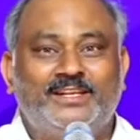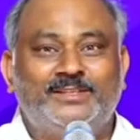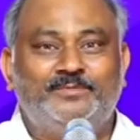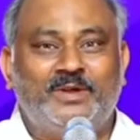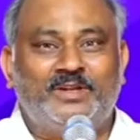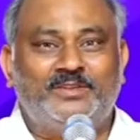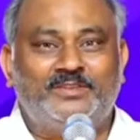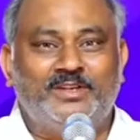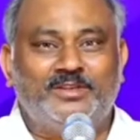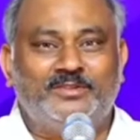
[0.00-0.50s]

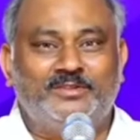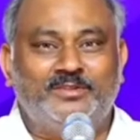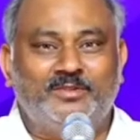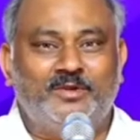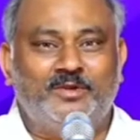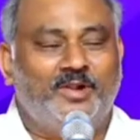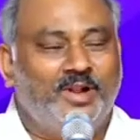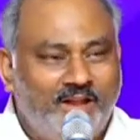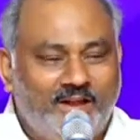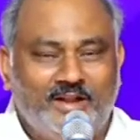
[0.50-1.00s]
ఎక్స్పెక్ట్
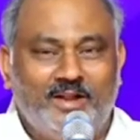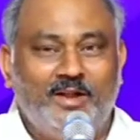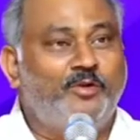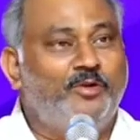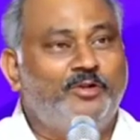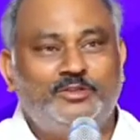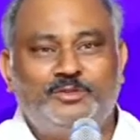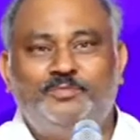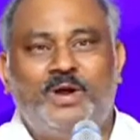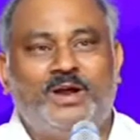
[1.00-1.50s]
చేసిందో
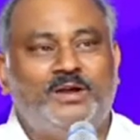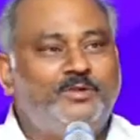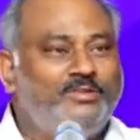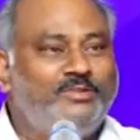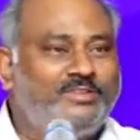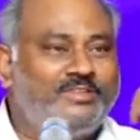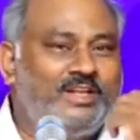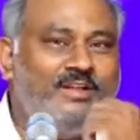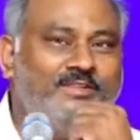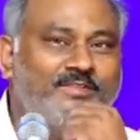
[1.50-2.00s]
రెండో రోజు పగలు
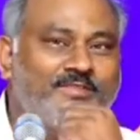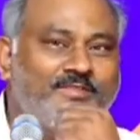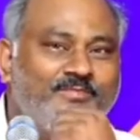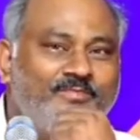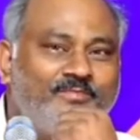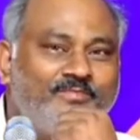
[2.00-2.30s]
వచ్చేసాడు